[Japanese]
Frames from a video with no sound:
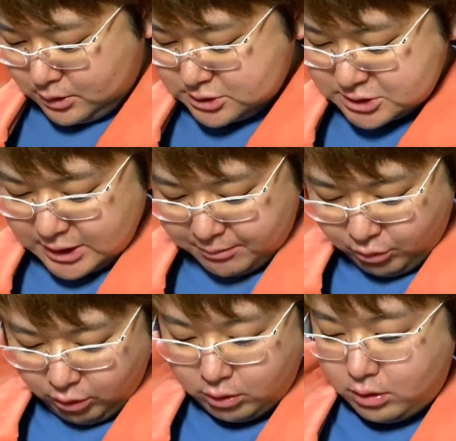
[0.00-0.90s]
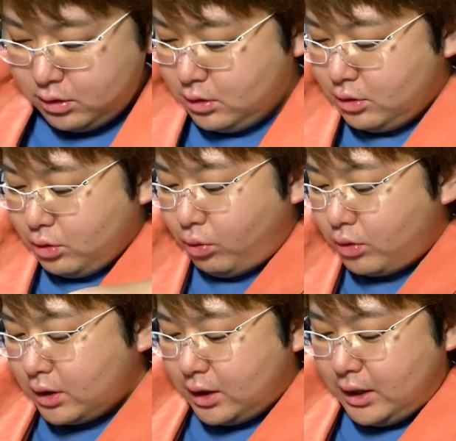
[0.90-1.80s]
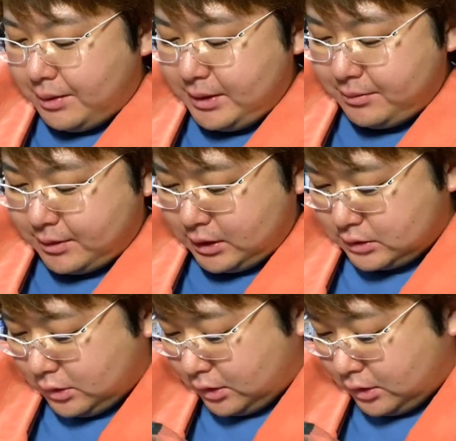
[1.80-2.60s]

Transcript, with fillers: しかも、こっから、あ、まだあったな。